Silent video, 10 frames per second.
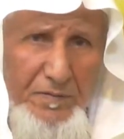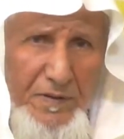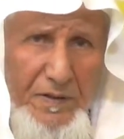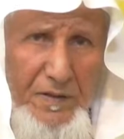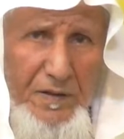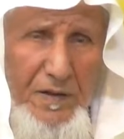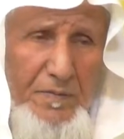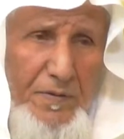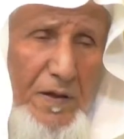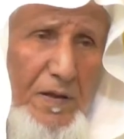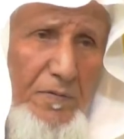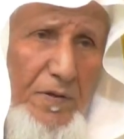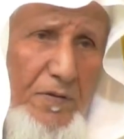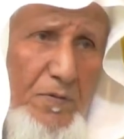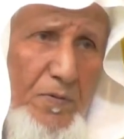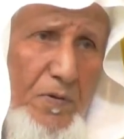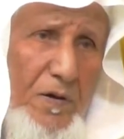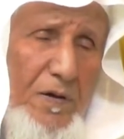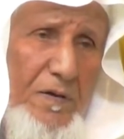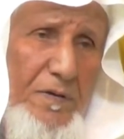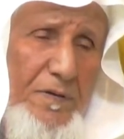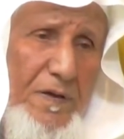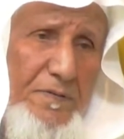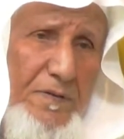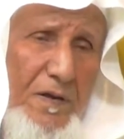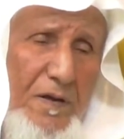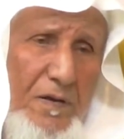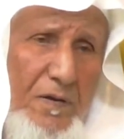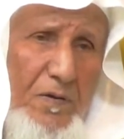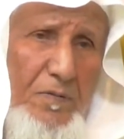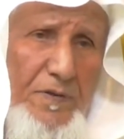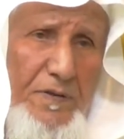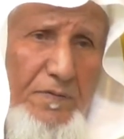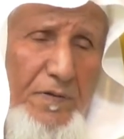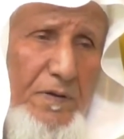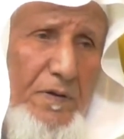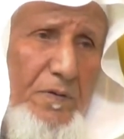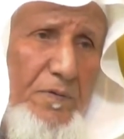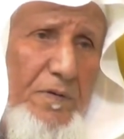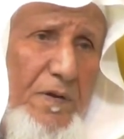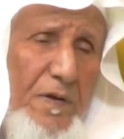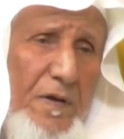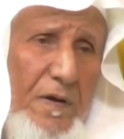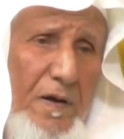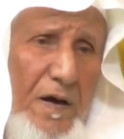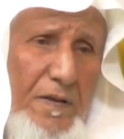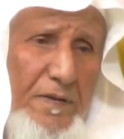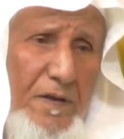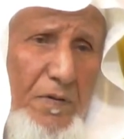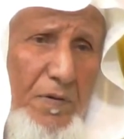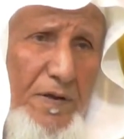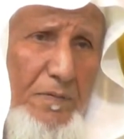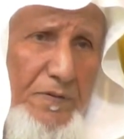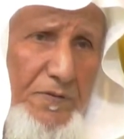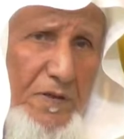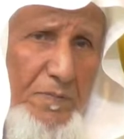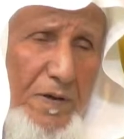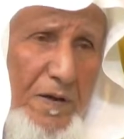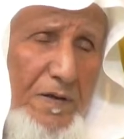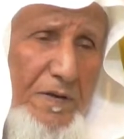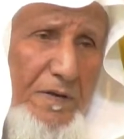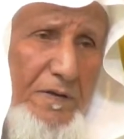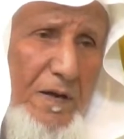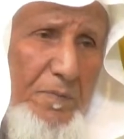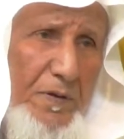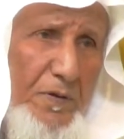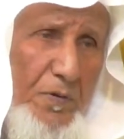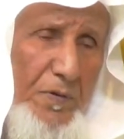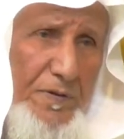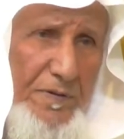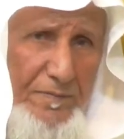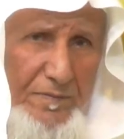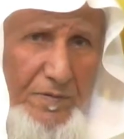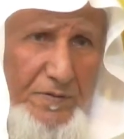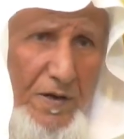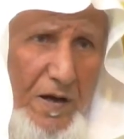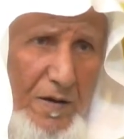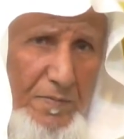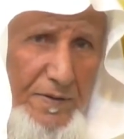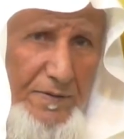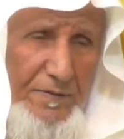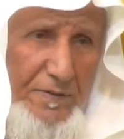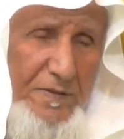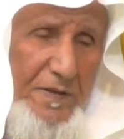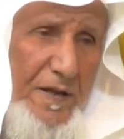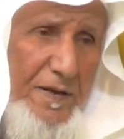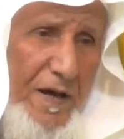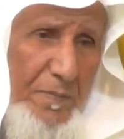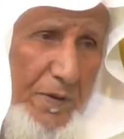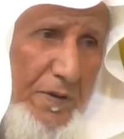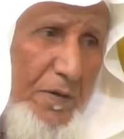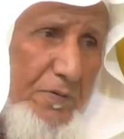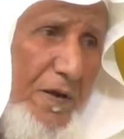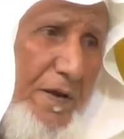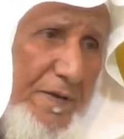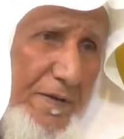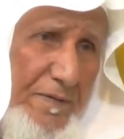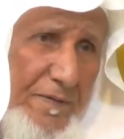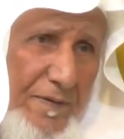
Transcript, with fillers: وتلك الأمثال نضربها للناس لعلهم يتفكرون هذه يا إخواني مصيبة اللي قلبه قوي وجامد تجيها النار بكرة وتلينه